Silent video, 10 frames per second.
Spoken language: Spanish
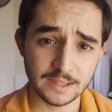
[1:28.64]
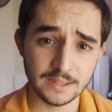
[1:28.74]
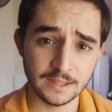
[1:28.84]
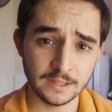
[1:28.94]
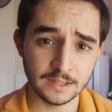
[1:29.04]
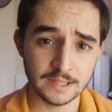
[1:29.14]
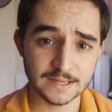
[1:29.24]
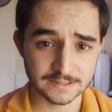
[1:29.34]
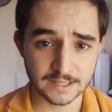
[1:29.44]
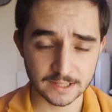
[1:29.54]
y,
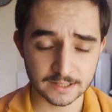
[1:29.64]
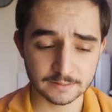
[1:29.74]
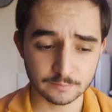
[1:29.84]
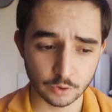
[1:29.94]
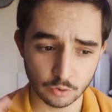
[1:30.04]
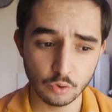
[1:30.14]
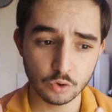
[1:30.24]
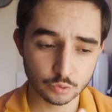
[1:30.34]
este, bueno, luego